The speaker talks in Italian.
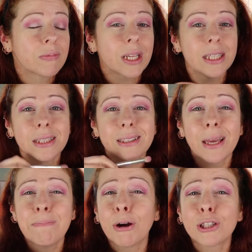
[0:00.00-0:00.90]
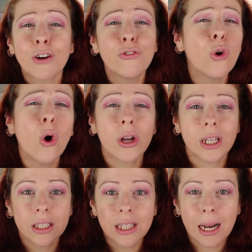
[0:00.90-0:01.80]
che, che porta
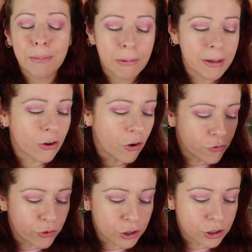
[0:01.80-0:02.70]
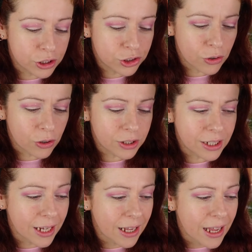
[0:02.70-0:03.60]
fuori dalla propria comfort zone
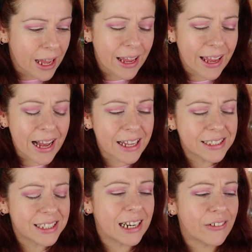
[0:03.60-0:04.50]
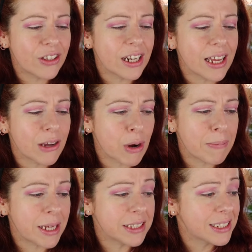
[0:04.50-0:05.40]
e anche se alla fine è una
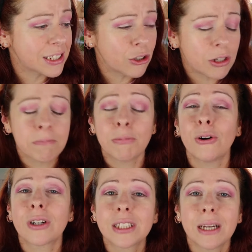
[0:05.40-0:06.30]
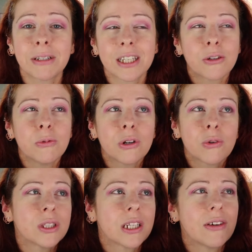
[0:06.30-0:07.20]
mess, non importa perché comunque
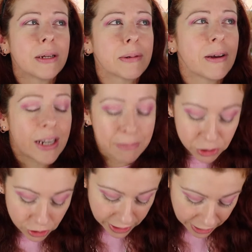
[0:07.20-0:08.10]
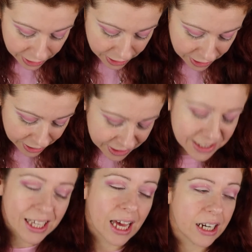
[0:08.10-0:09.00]
quando arriva la primavera bisogna
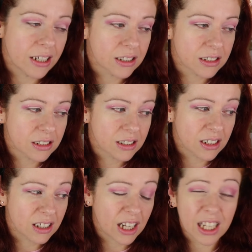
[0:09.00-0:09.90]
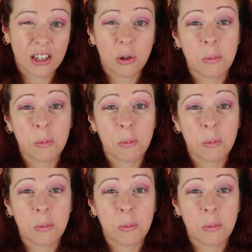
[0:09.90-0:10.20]
rischiare anche con